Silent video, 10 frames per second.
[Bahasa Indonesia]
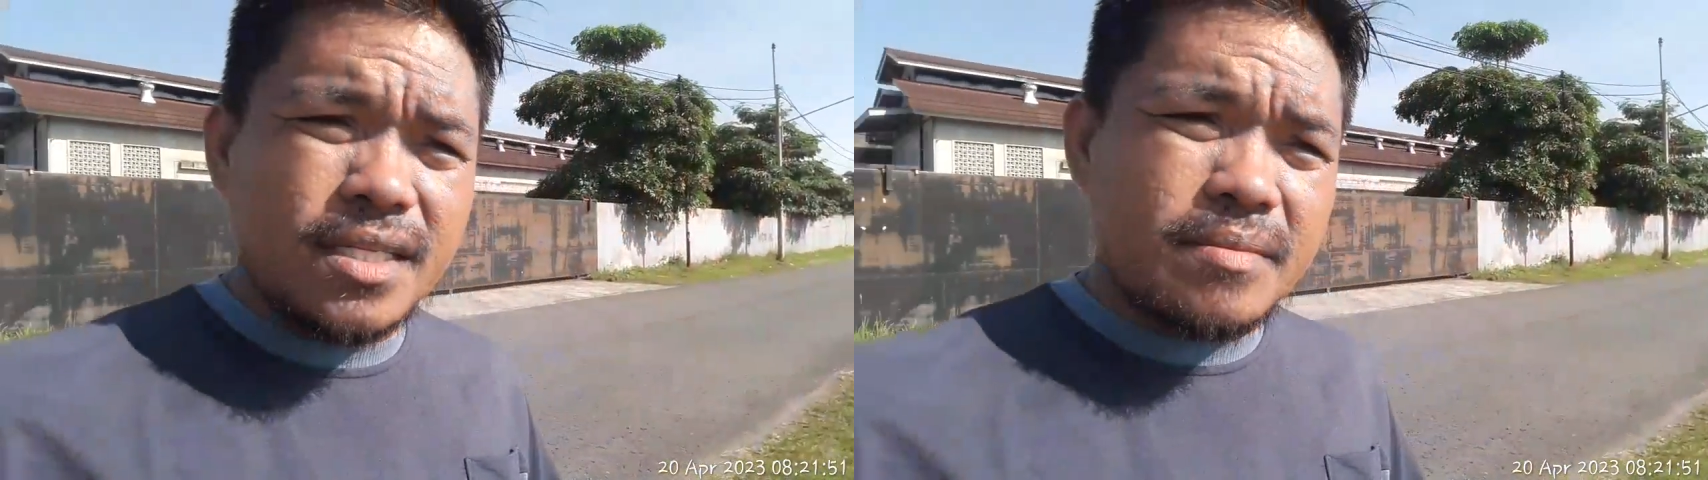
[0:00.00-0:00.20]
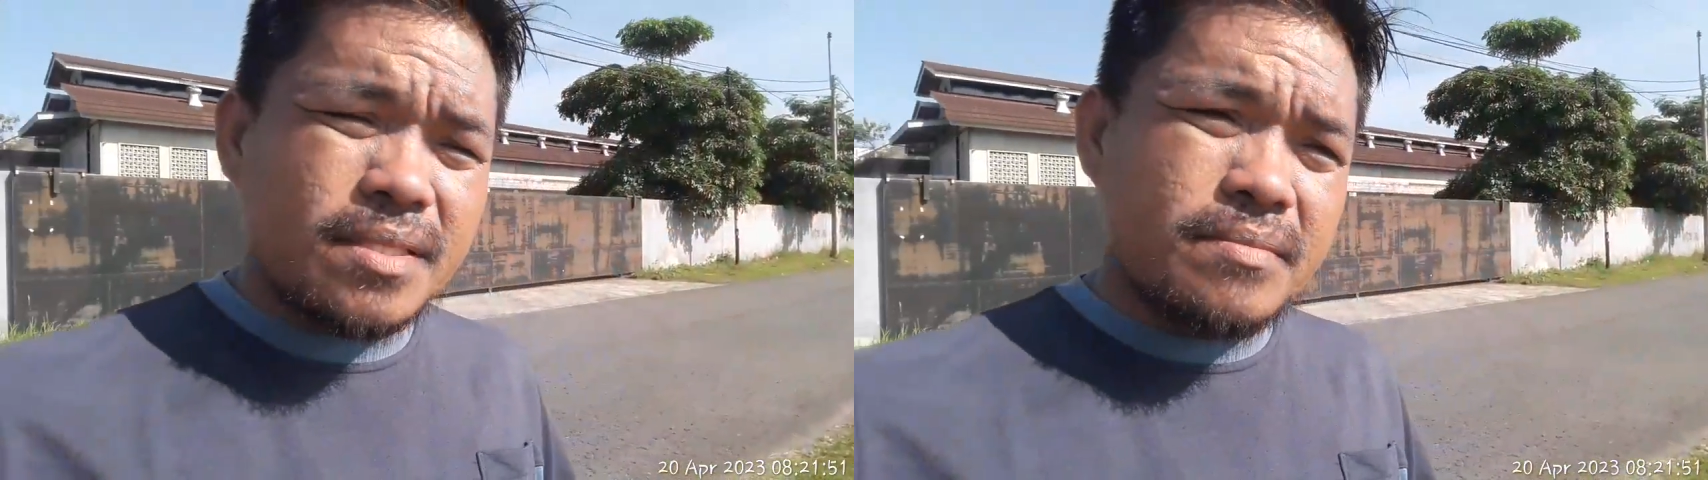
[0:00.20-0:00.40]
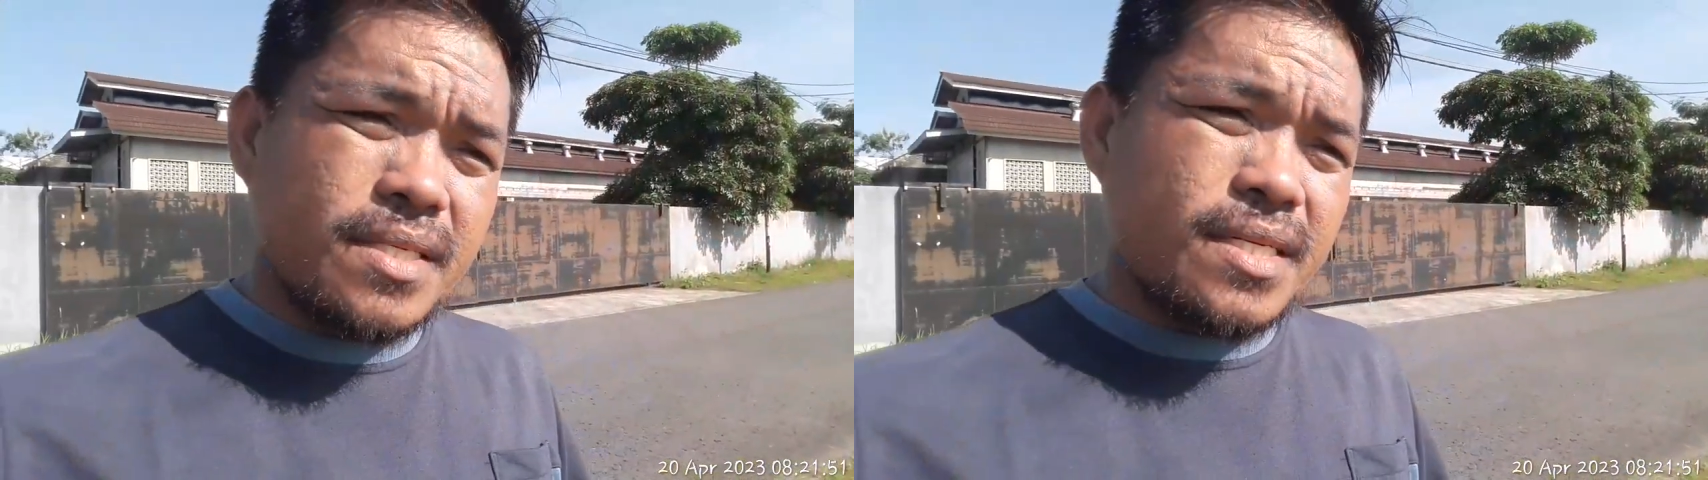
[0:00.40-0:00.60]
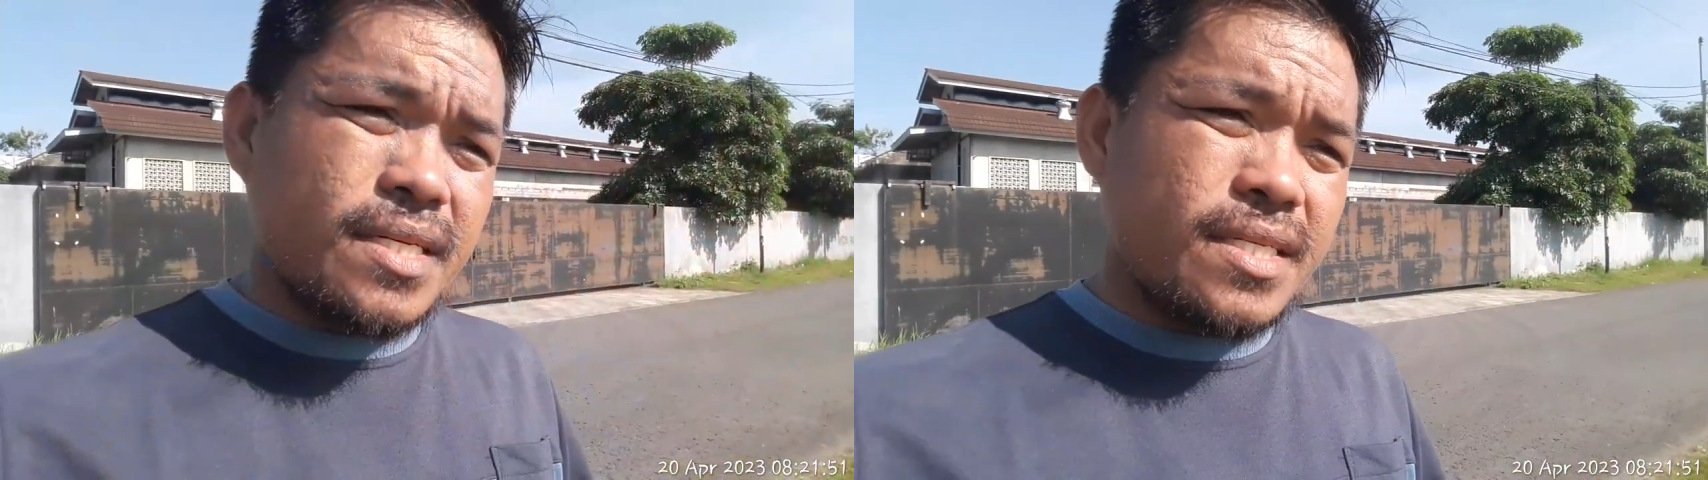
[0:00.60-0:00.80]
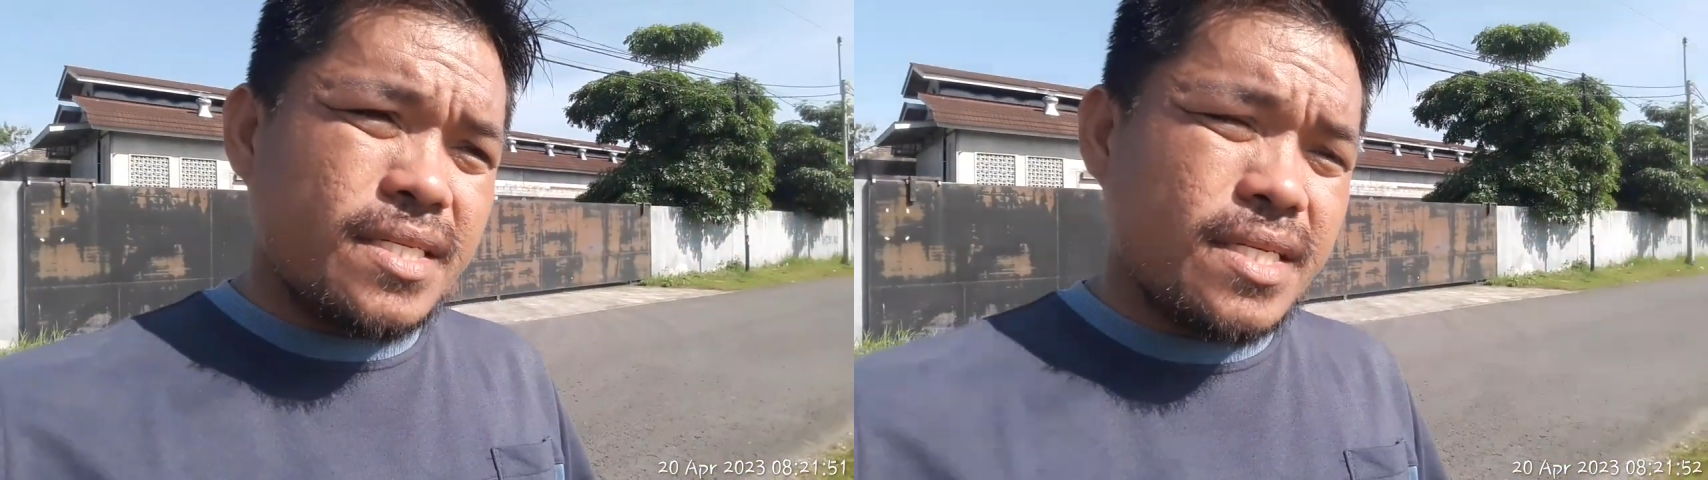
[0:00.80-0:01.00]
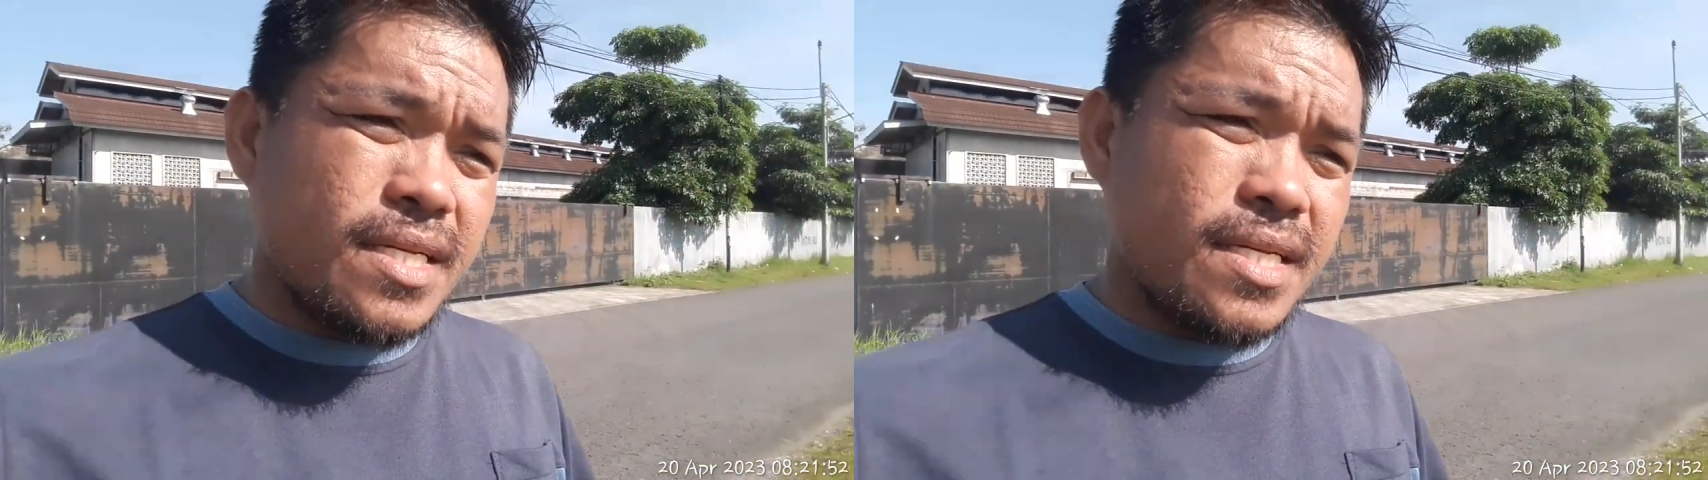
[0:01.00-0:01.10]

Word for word: teman-teman